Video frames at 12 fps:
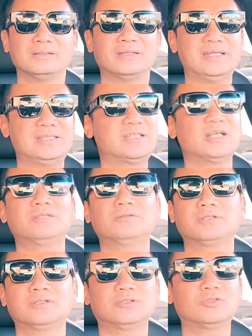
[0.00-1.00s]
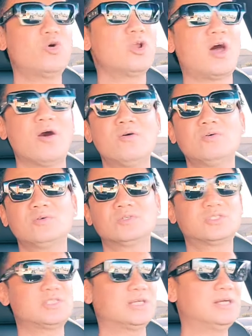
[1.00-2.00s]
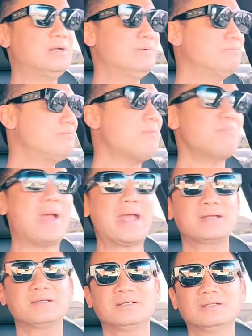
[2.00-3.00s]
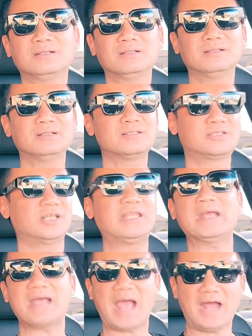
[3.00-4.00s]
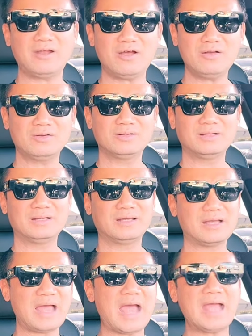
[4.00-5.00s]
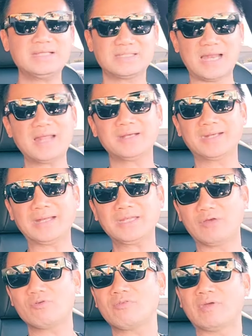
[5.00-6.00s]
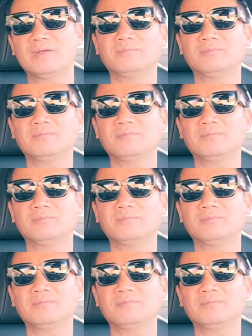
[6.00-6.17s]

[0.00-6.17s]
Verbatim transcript: thì sự thua lỗ sự mất mát sự thiệt hại đó ai sẽ là người gánh chịu quý vị